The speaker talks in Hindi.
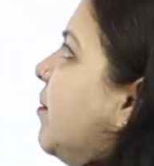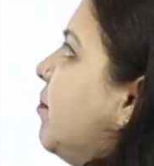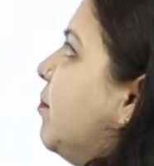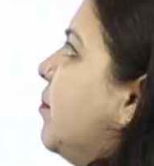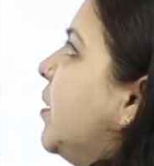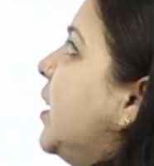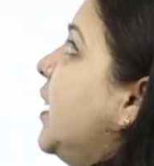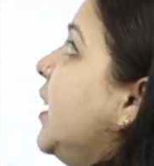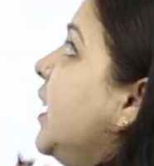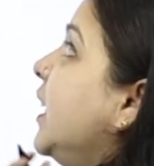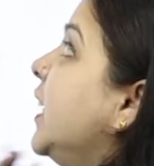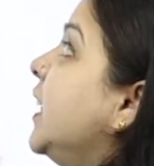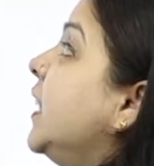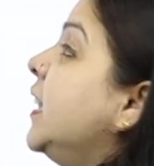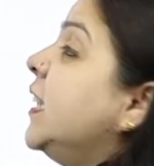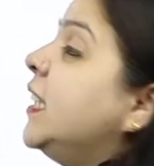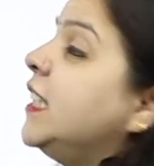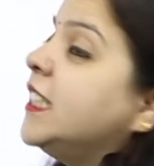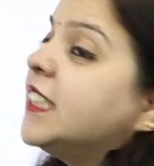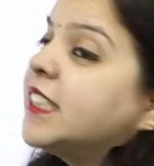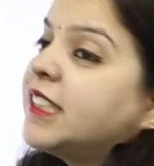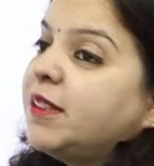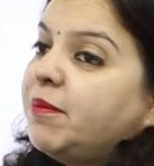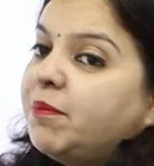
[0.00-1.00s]
नंबर इन
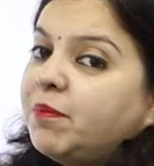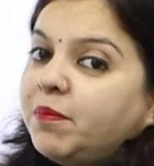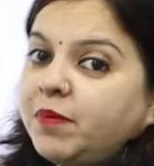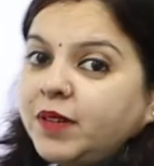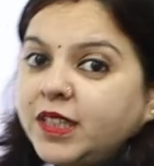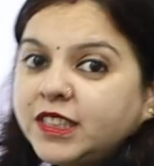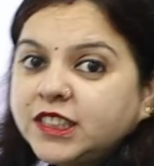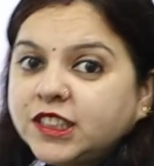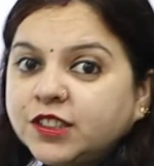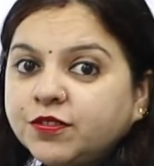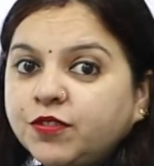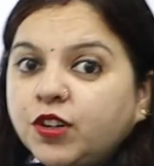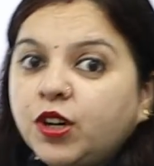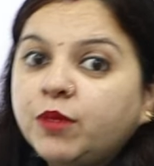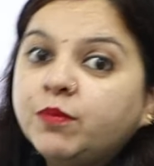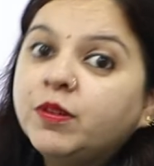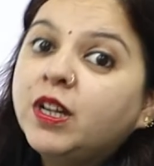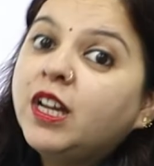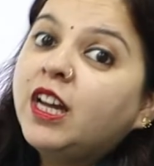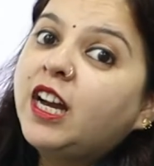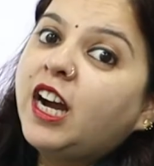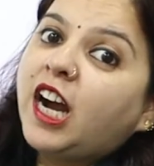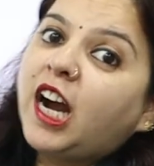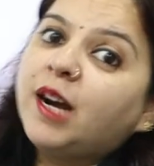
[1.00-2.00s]
दिम्पलेस्ट सिंपलेस्ट फॉर्म
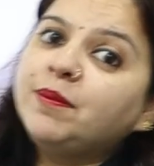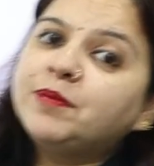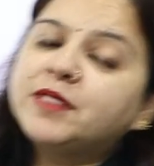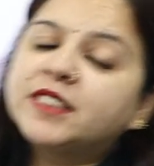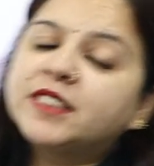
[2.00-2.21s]
अब